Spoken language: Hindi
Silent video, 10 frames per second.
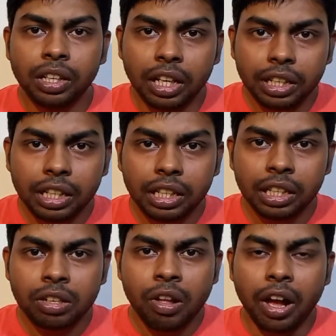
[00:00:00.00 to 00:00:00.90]

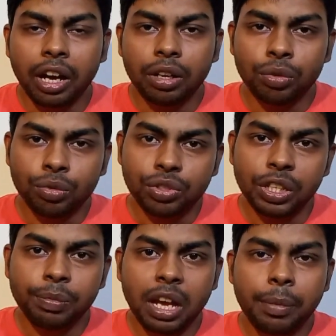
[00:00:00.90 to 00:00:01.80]
लेकिन अगर
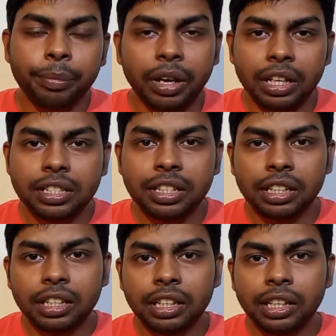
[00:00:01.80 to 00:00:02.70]
उसी में आप मैनेज
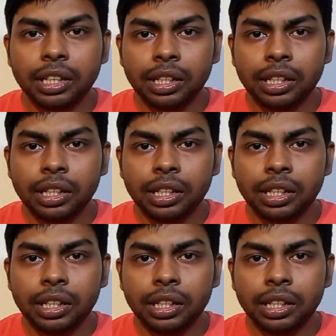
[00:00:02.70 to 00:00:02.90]
करके